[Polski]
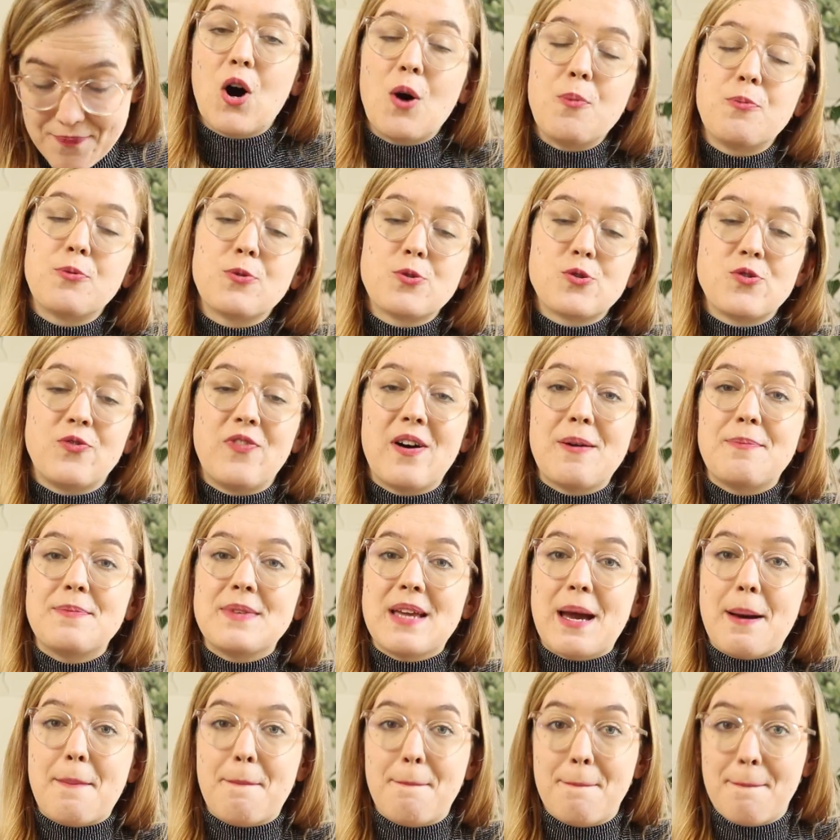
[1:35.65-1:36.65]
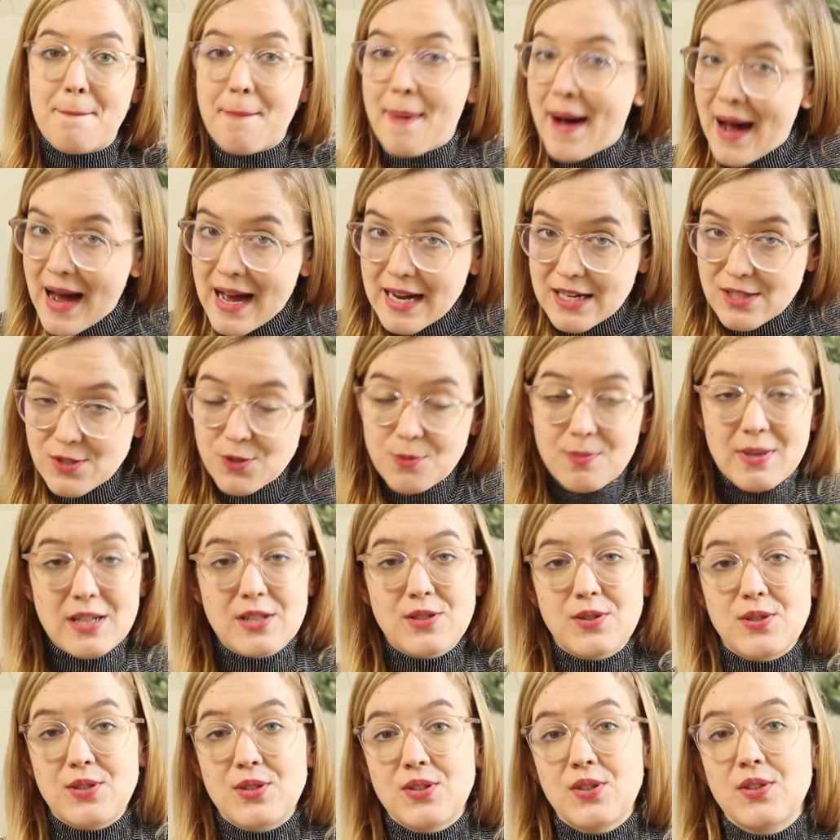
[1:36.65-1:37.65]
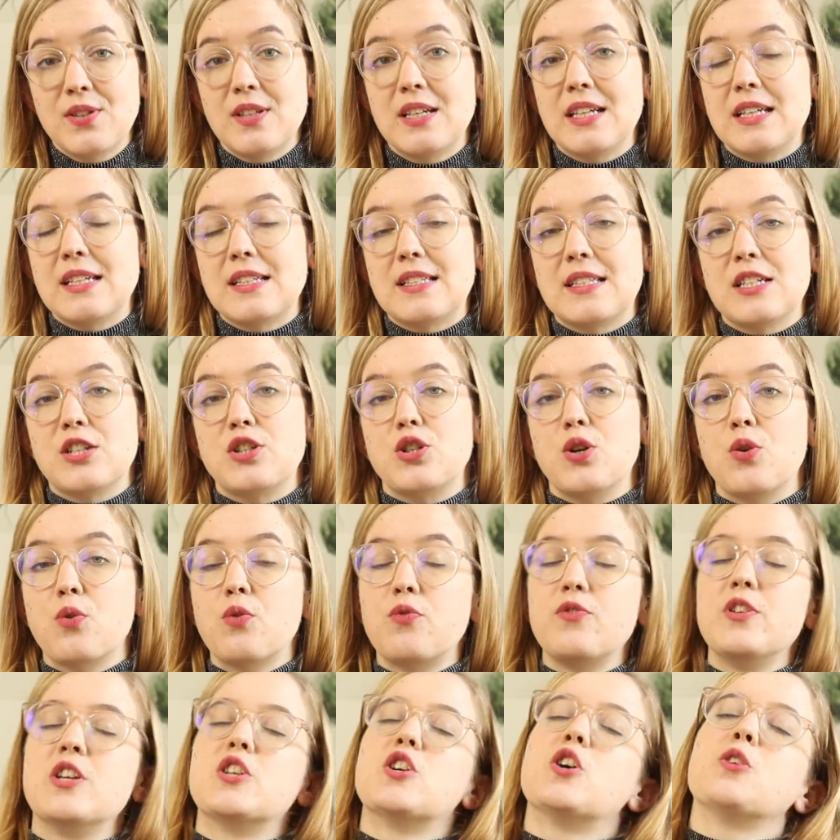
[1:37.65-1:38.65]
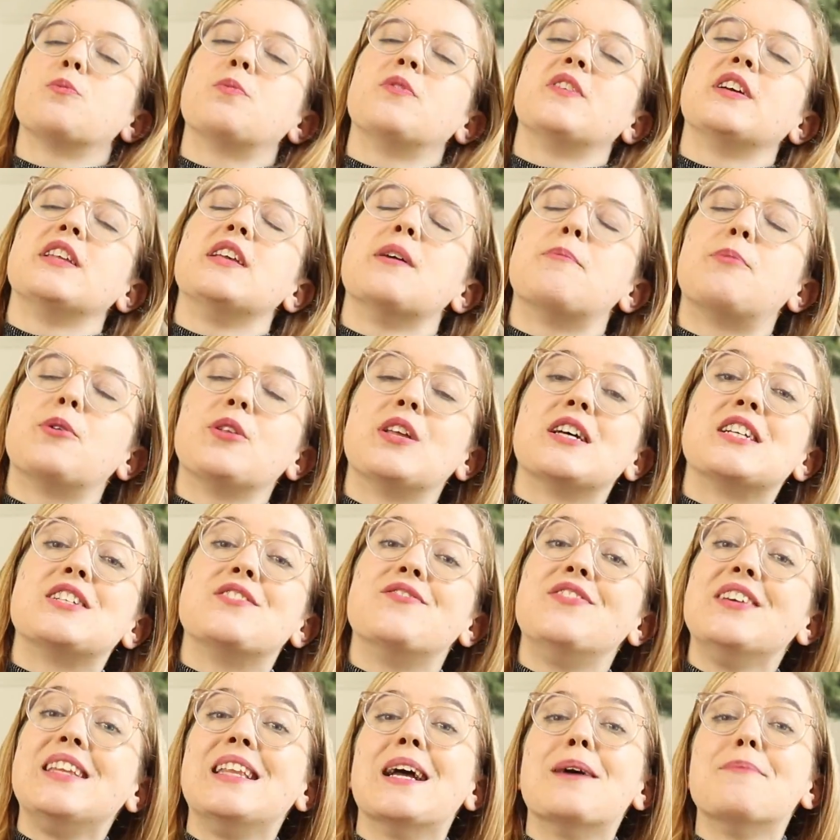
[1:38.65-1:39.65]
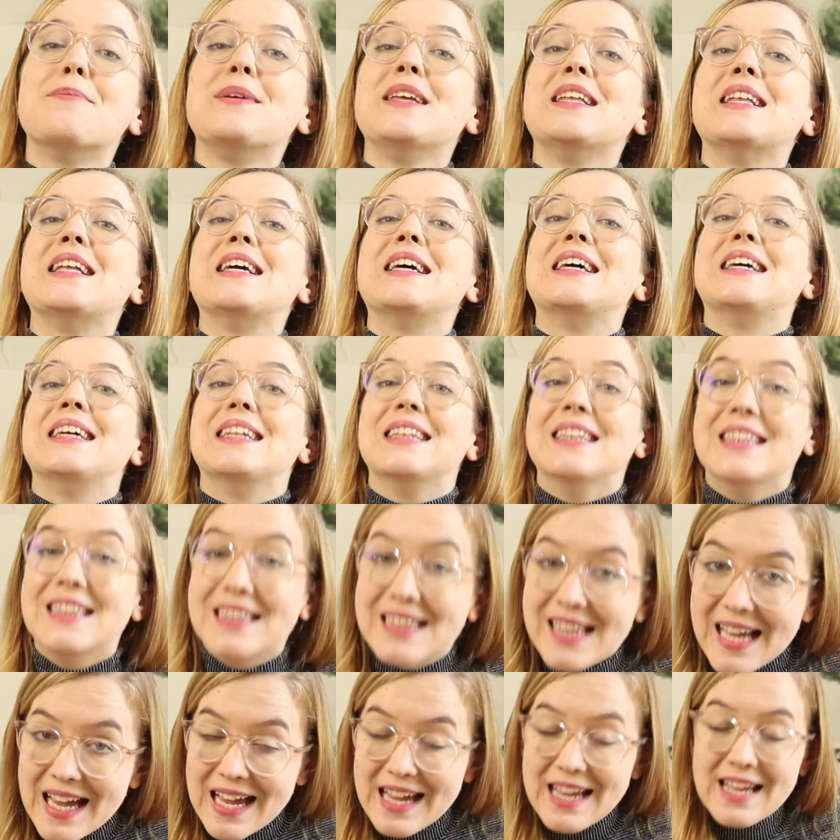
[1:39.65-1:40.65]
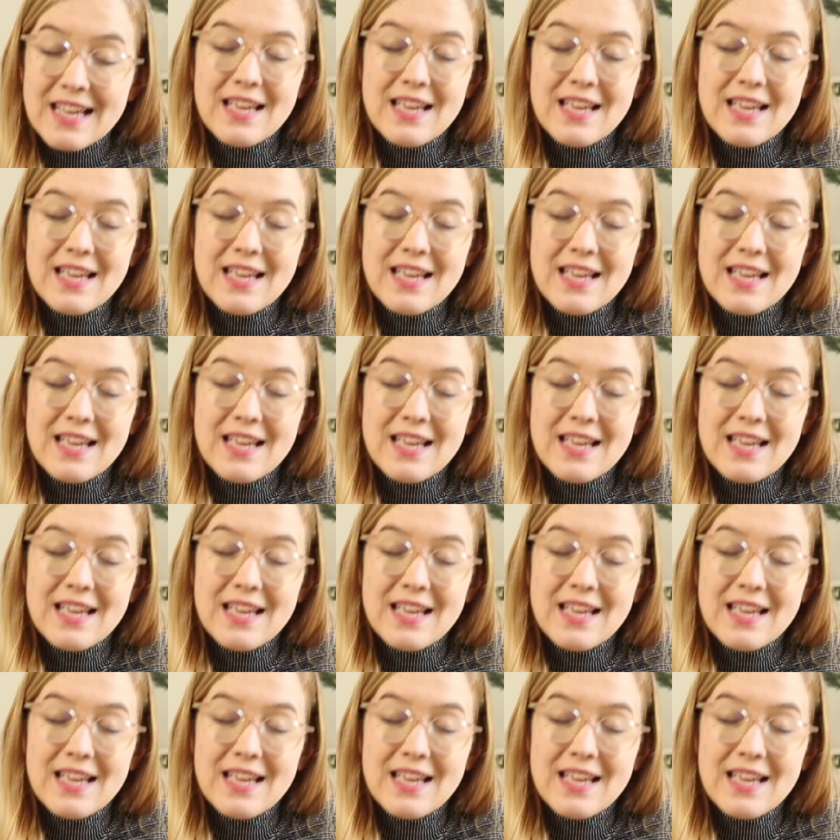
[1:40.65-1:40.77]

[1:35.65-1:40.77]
Oprócz wapnia bardzo, bardzo istotna jest też również odpowiednia podaż witaminy D.